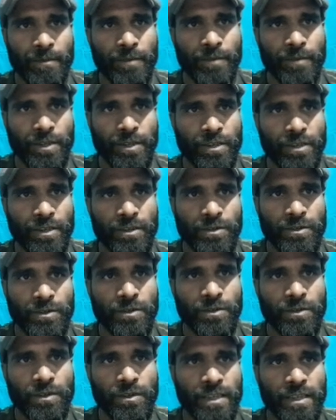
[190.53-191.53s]
প্রশিক্ষণ
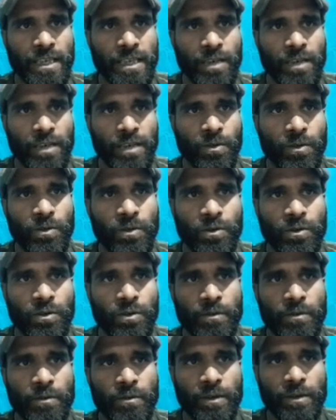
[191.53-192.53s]
যোগ্যতা ও
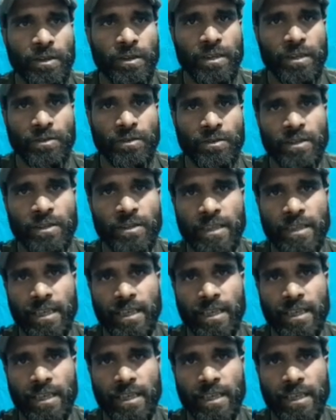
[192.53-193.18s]
অভিজ্ঞতা যদি